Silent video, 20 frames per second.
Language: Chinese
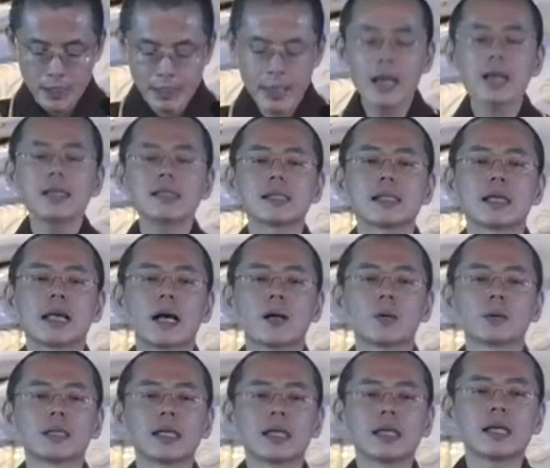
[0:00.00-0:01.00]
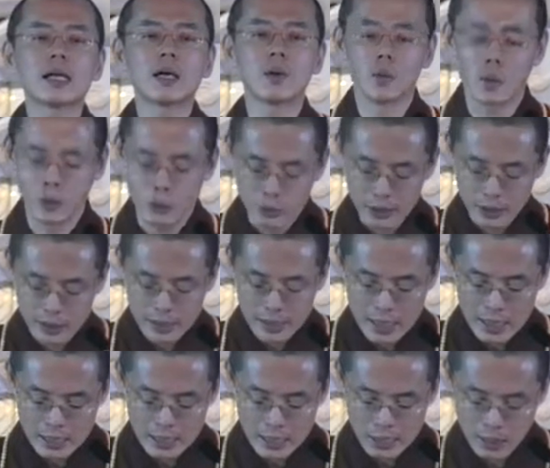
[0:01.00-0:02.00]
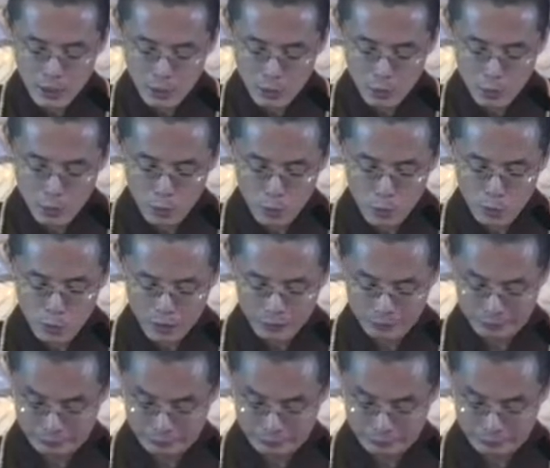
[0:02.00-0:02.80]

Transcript: 看起来第一个我觉得像耶稣，